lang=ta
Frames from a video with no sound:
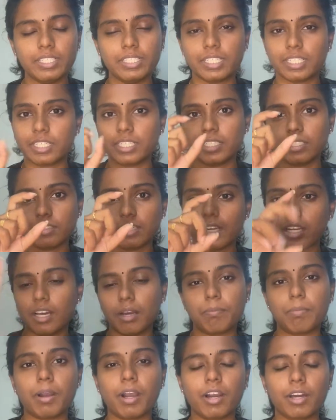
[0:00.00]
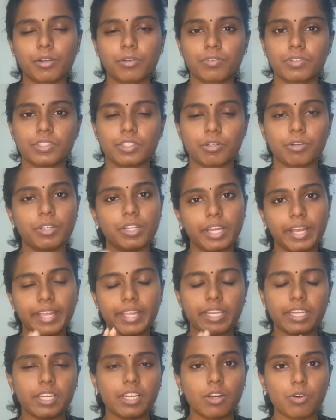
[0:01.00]
டக்குனு எல்லா பாரம் வந்துடும்
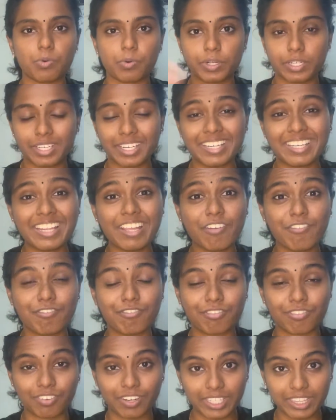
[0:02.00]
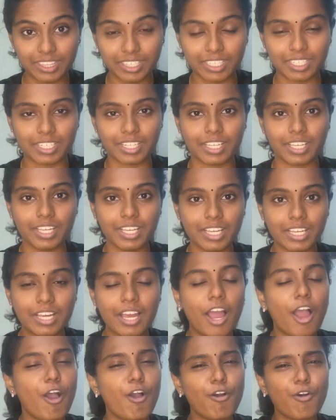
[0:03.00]
லைன் எல்லாம் உடனே வந்துட்டு
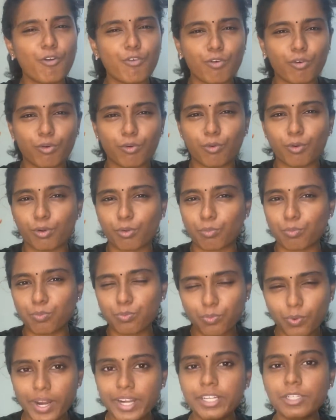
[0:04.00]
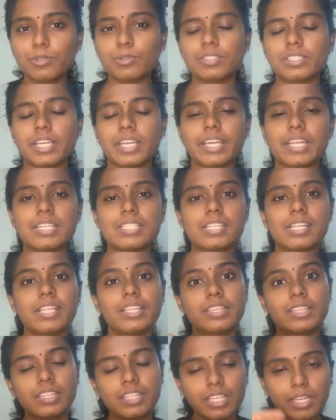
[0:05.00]
ஒரு ஒன் டூ செகண்ட்ஸில்
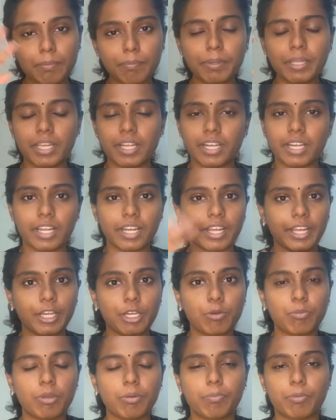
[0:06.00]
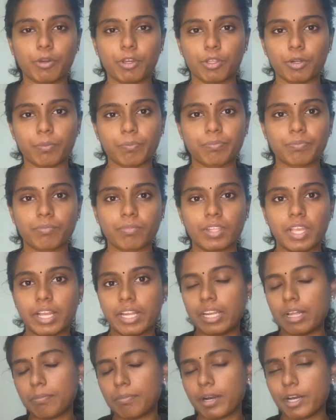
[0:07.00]
திருப்பி எல்லா லைனுமே போயிடும்
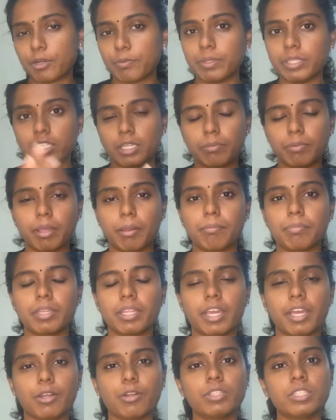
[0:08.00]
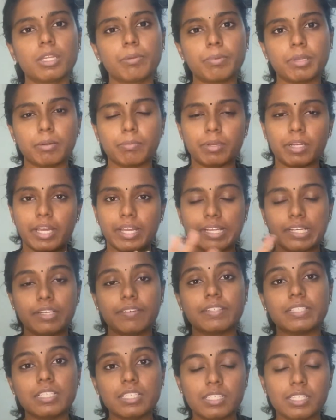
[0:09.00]
எல்லா பாருமே திருப்பி எம்டி ஆயிரும் திருப்பி நம்ம லைனில்
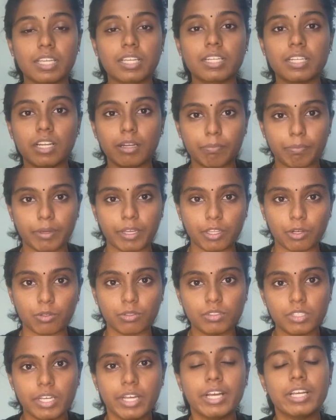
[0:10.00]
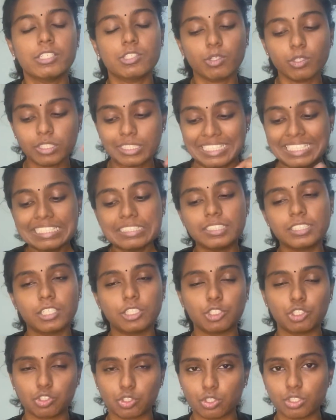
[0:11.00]
வந்து சிக்னல் போயிடும் ஸோ திஸ்
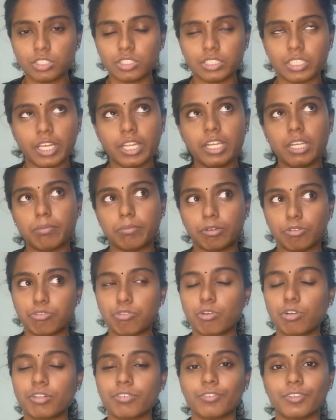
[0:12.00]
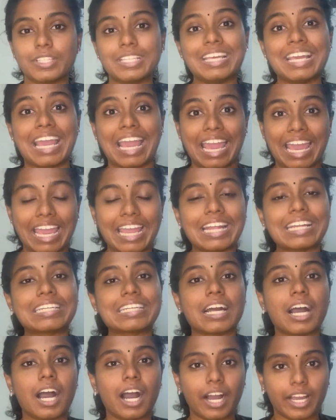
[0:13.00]
ஷோஸ் தட் நம்ம ஃபோன் வந்து
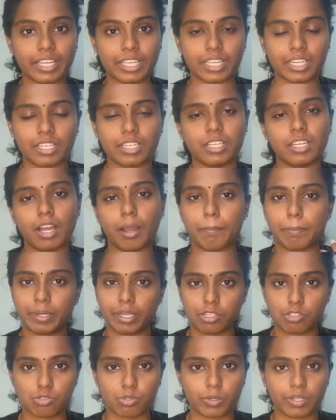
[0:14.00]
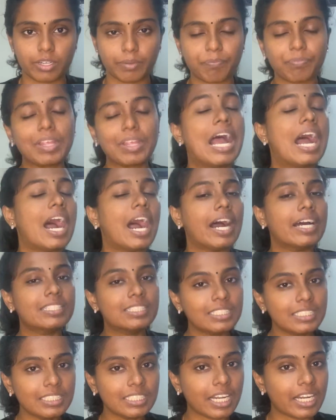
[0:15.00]
ஹேக்டா ஆகிருக்கு அப்படின்னு சொல்லிட்டு
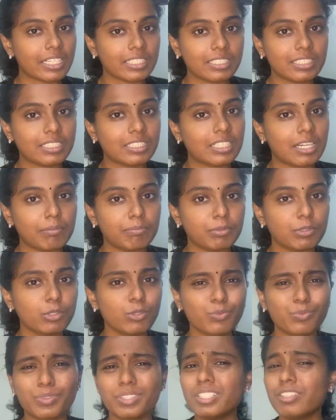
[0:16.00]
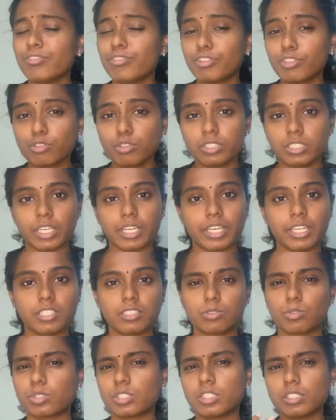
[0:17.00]
அது நடந்ததுக்கு அப்புறம் விதின் ஃபியூ
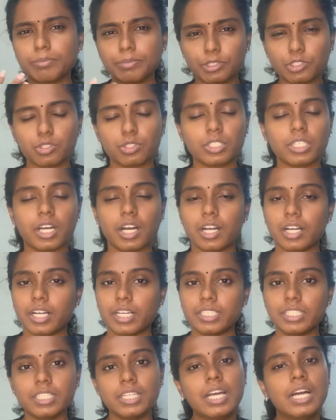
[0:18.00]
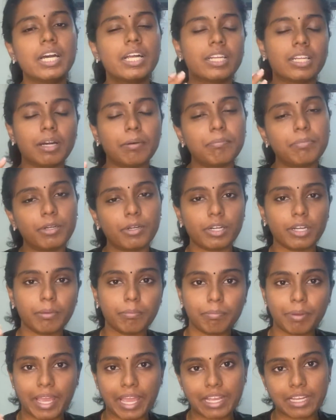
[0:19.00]
செகண்ட்ஸ் ஒரு நிமிஷம் கூட ஆகாது நம்மளோட
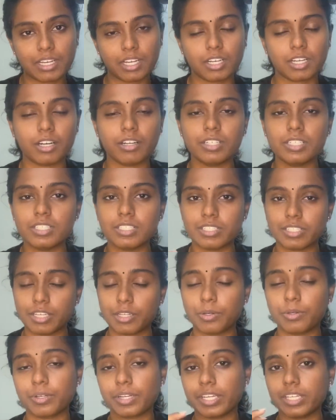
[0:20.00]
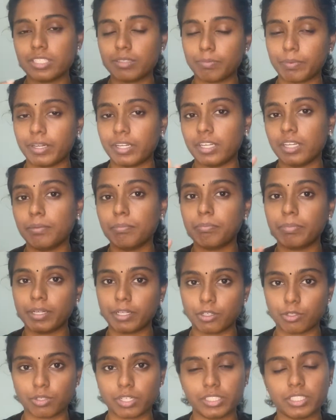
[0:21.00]
பேங்க் அக்கௌண்ட் ஜீரோ ரைஸ்
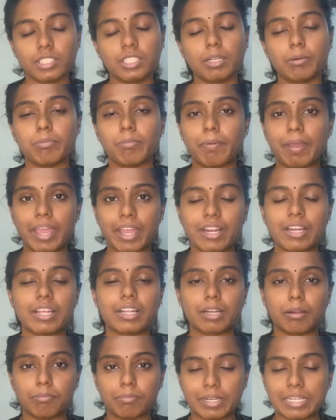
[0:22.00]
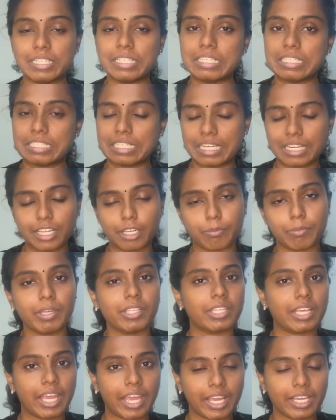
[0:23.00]
பண்ணப்பட்டோம் அதாவது நம்ம பேங்க்ல இருக்க மணி எல்லாருமே
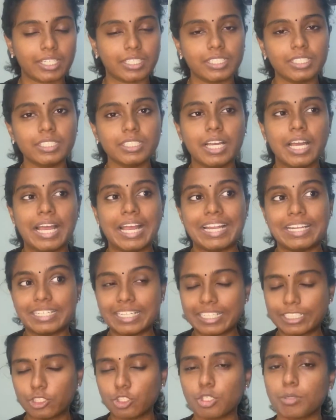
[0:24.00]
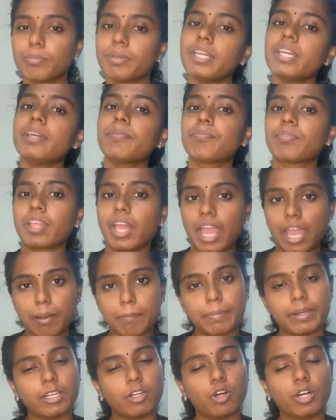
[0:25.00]
அந்த ஹேக்கர் எல்லாத்தையுமே
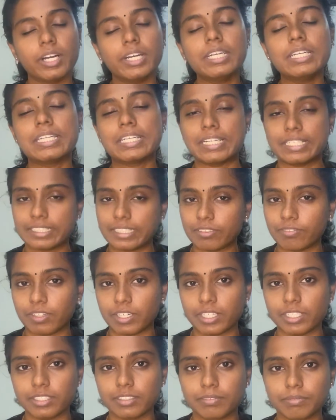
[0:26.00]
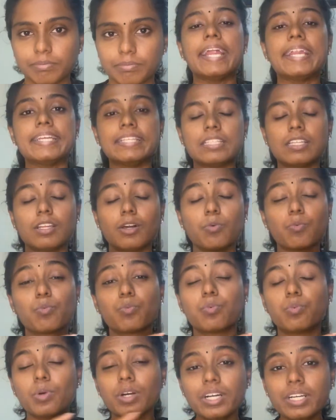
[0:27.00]
ஹேக் பண்ணவங்க எடுத்துப்பாங்க அண்ட் இதுல
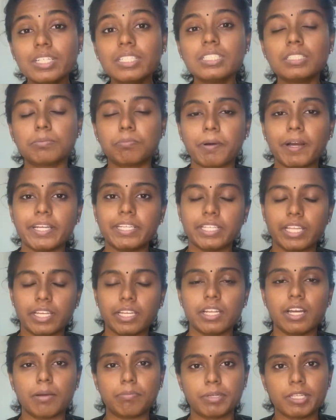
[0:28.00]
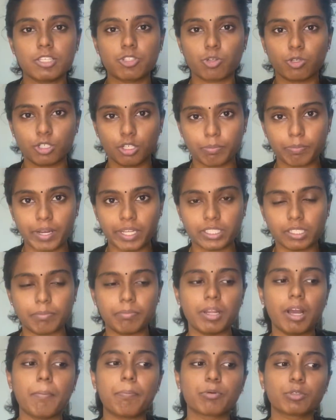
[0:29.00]
வேர்ஸ்ட் பார்ட் என்ன அப்படின்னு சொல்லிட்டு
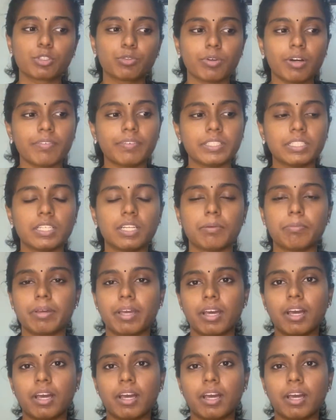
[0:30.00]
பார்த்தோம்னா பொதுவா வந்து நம்ம